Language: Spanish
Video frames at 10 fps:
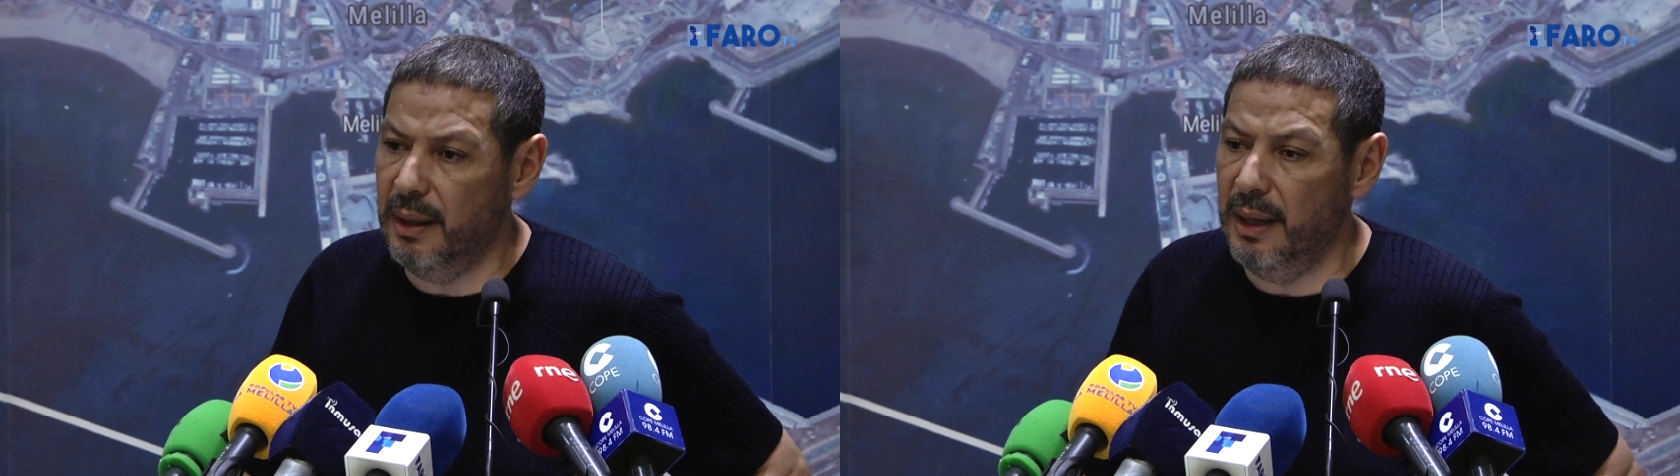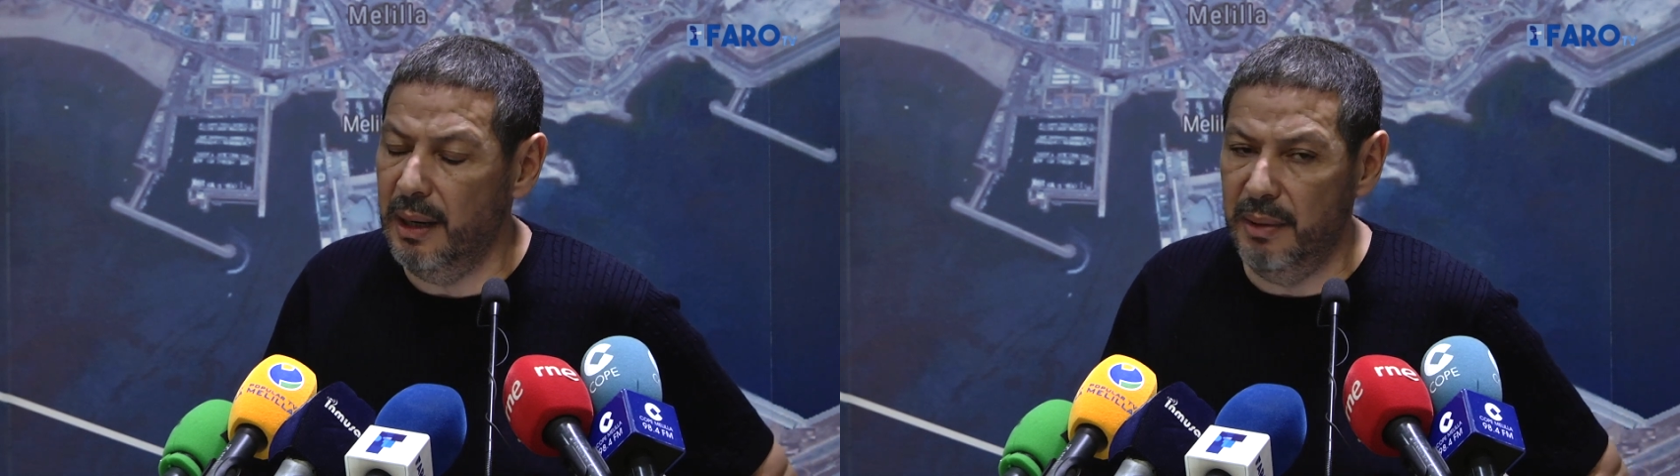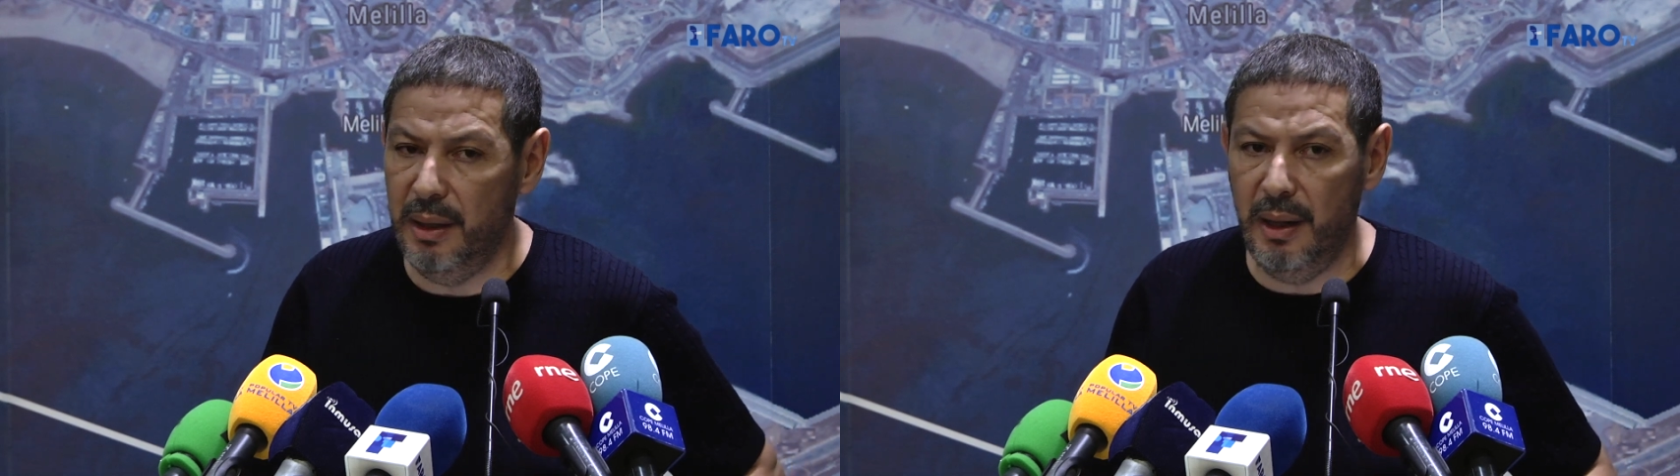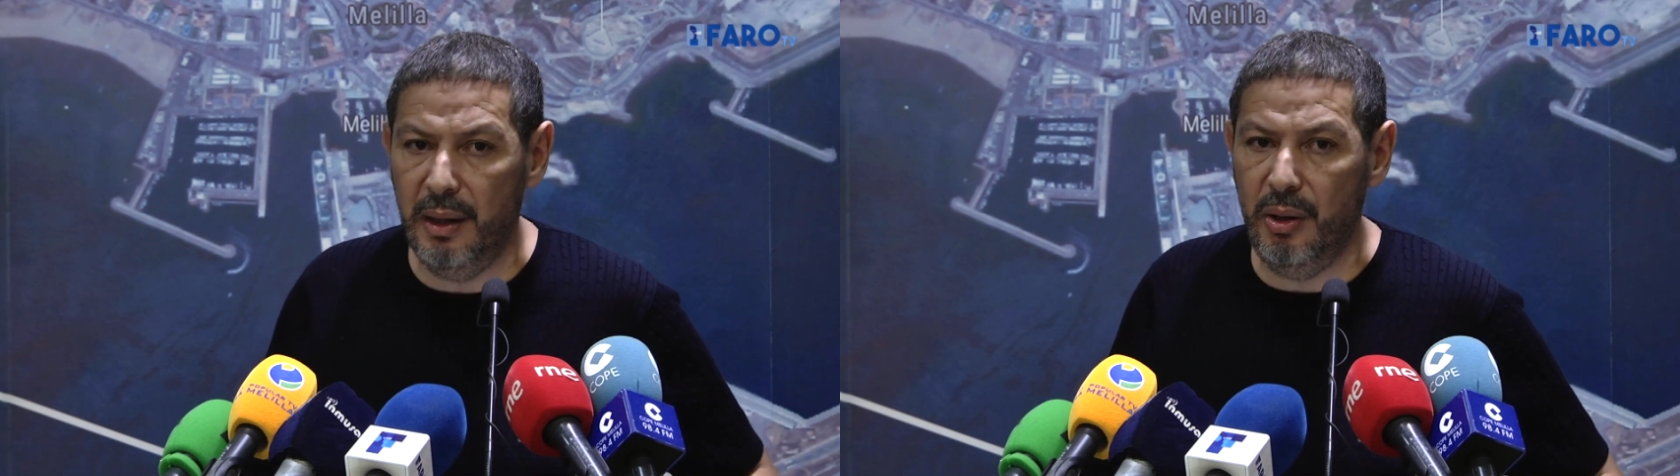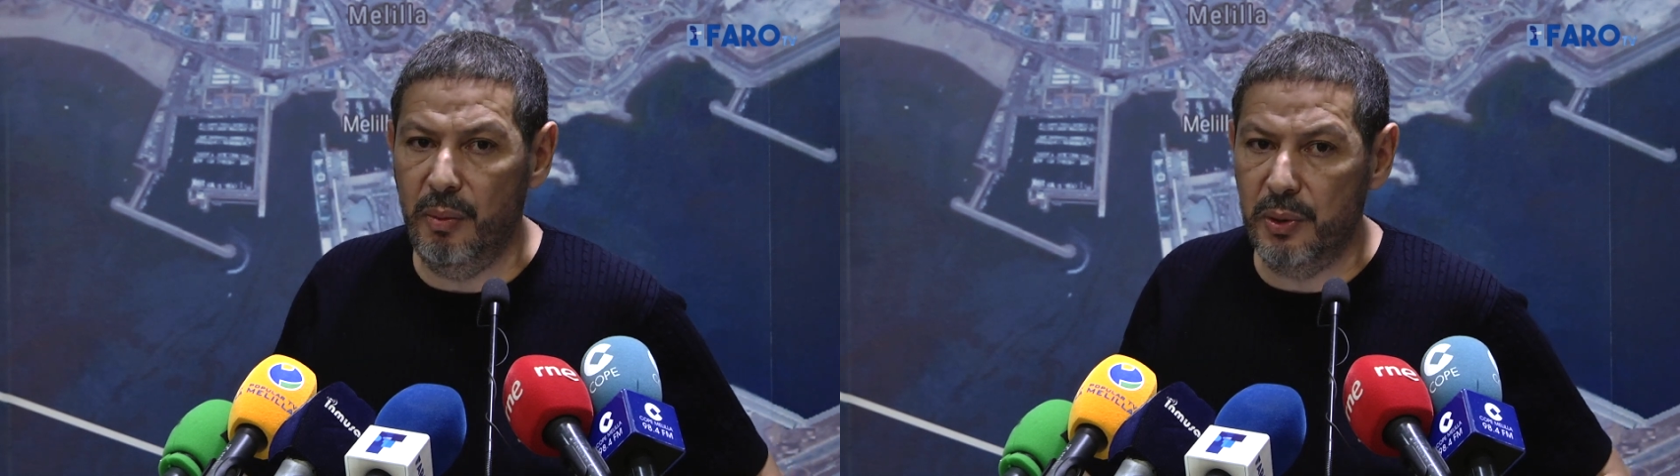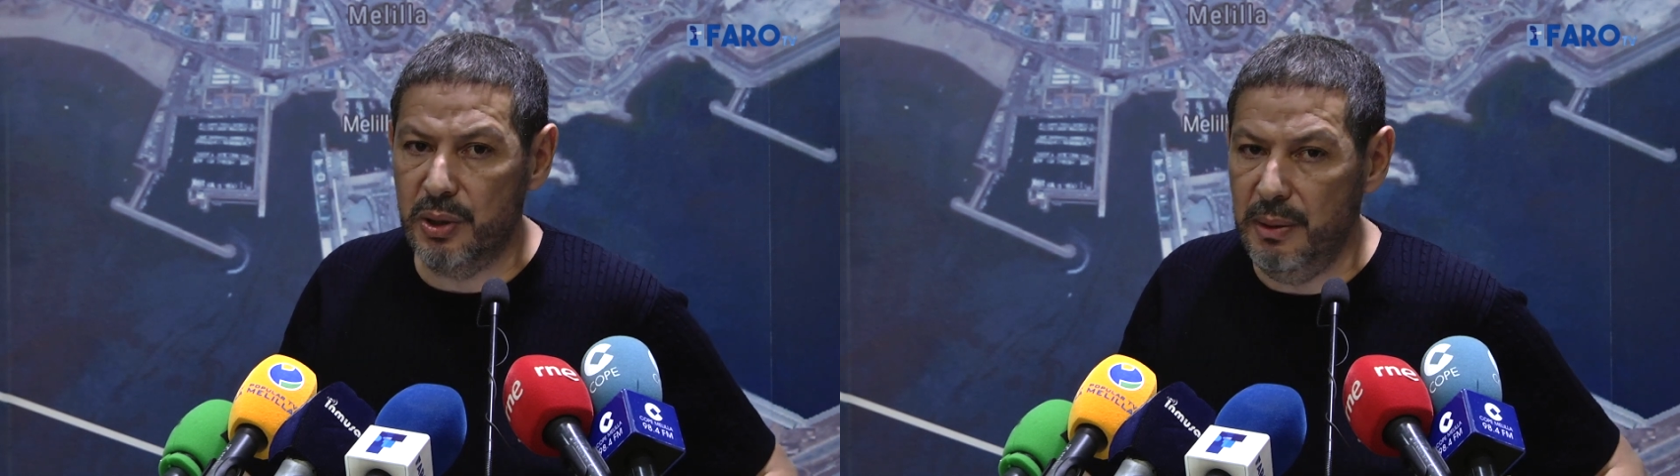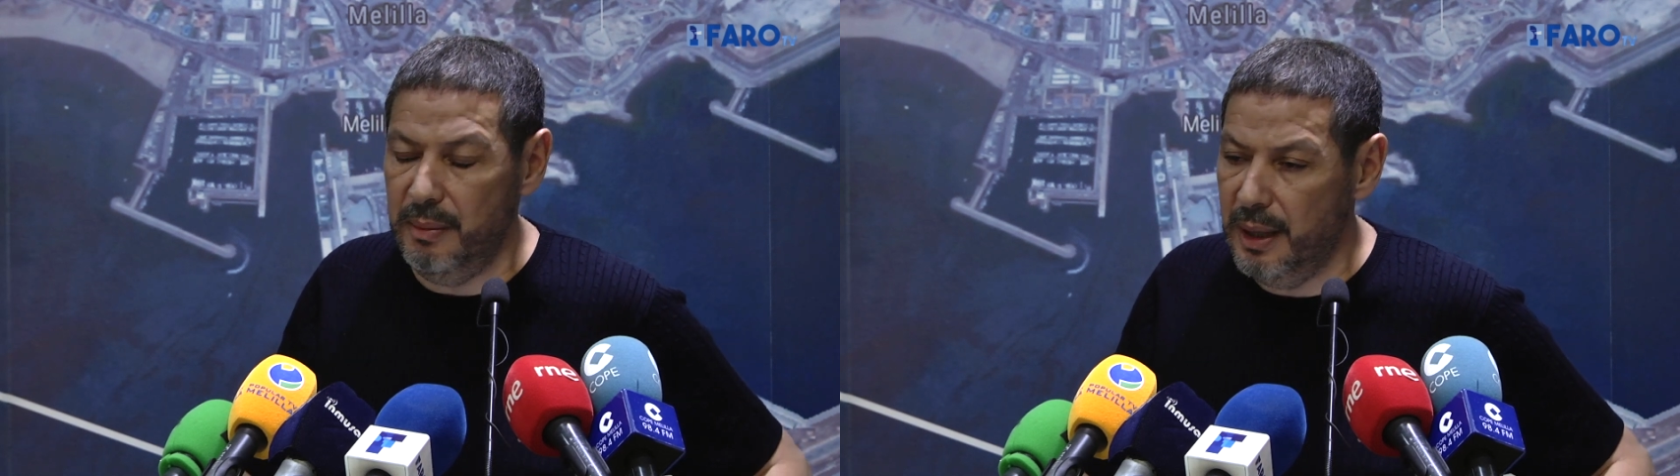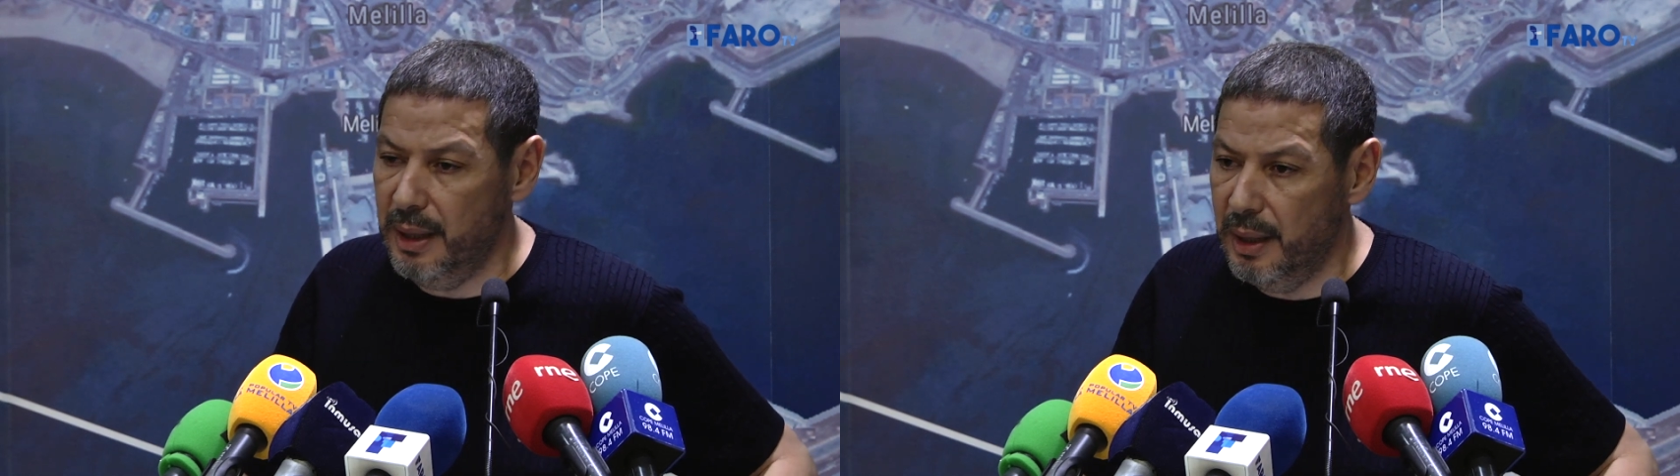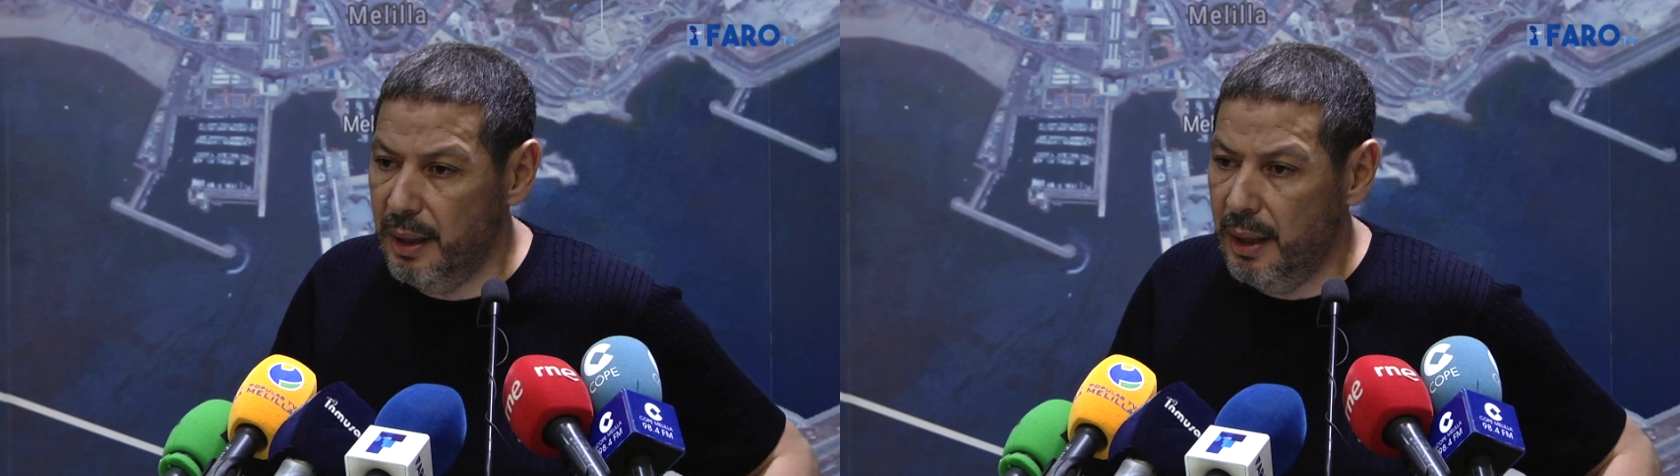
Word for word: en la medida de lo posible,